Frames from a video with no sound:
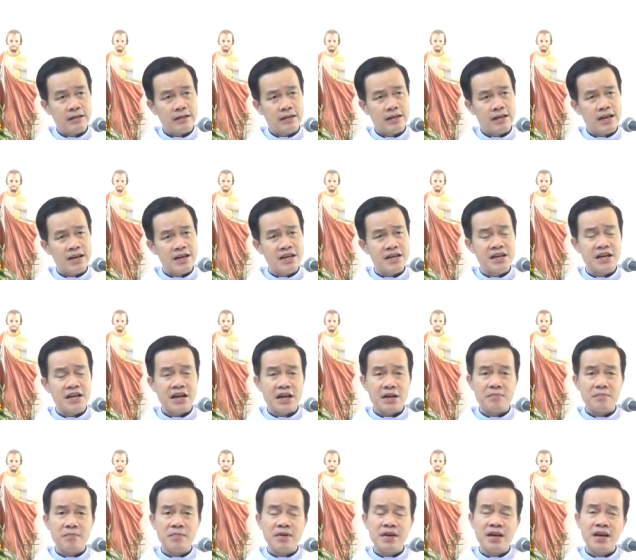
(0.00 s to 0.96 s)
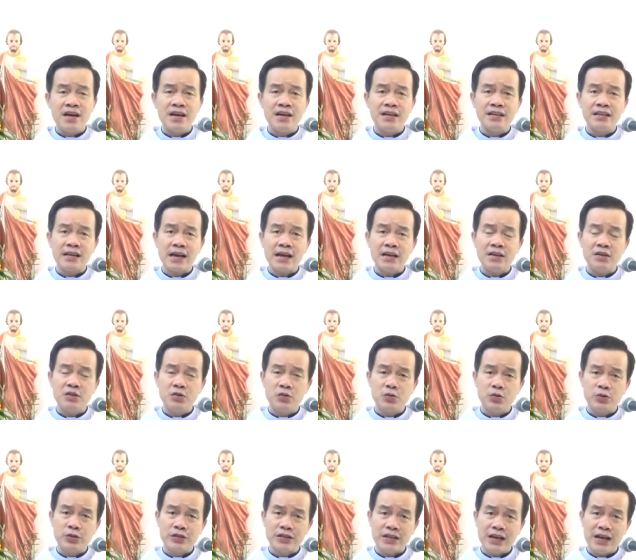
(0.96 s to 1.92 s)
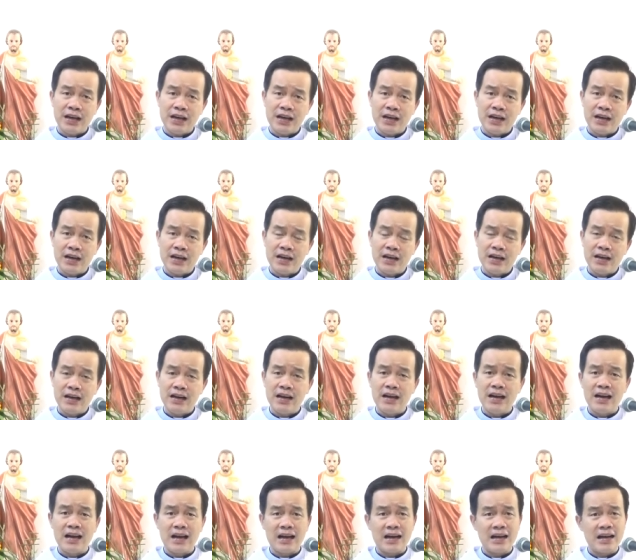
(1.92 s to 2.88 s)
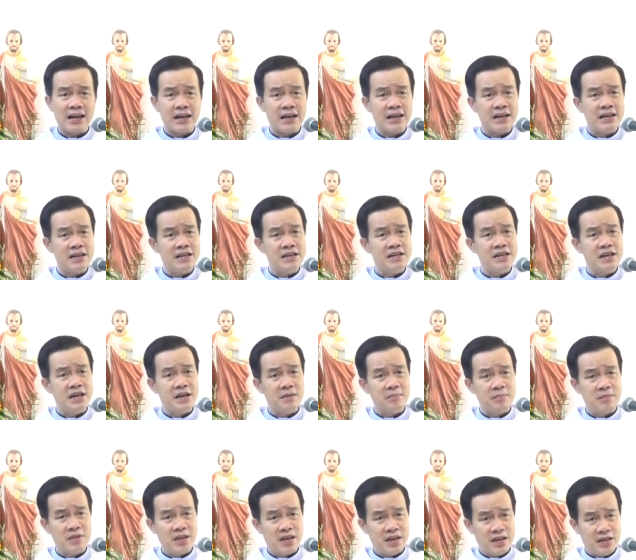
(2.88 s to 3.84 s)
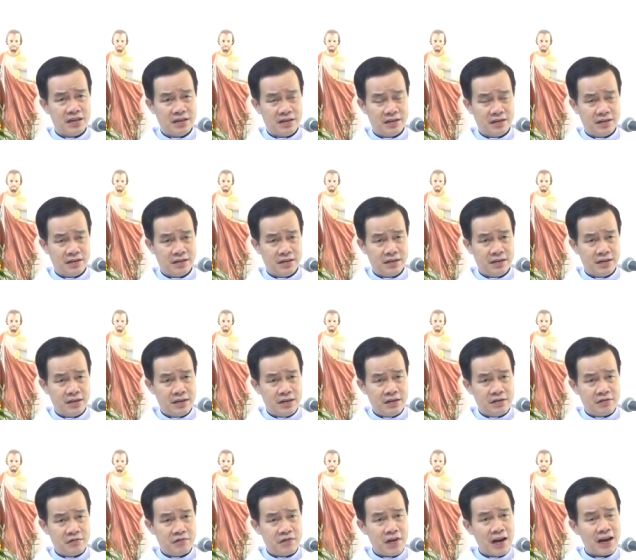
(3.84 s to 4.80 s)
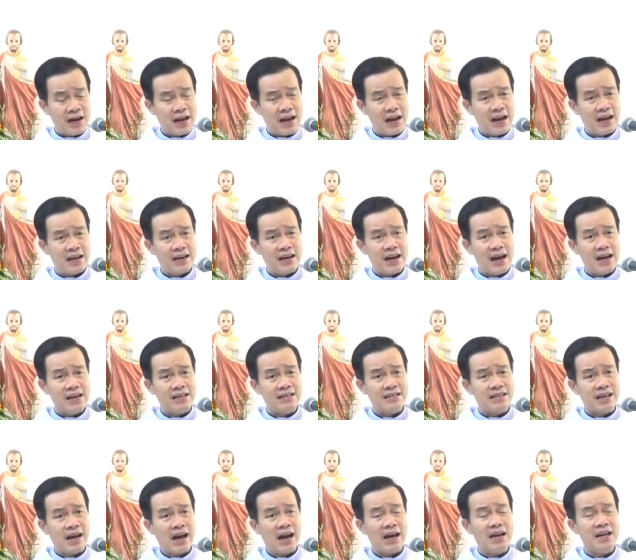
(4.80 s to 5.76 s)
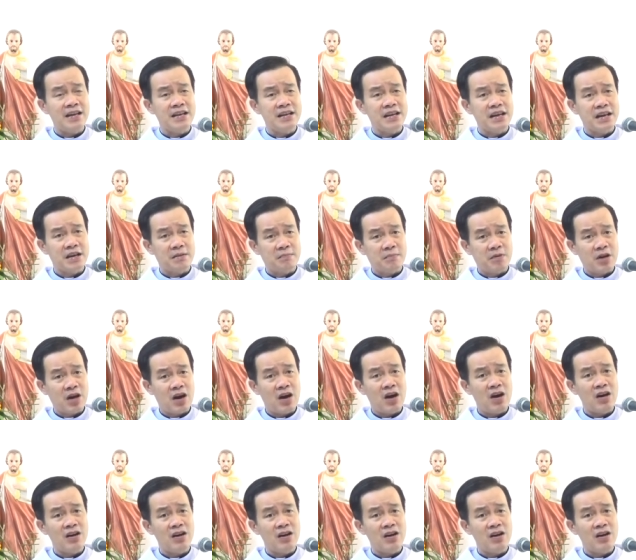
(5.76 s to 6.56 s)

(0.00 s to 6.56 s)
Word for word: kinh nghiệm nơi thánh du xe là cái kinh nghiệm gì và ngài đã trải nghiệm nó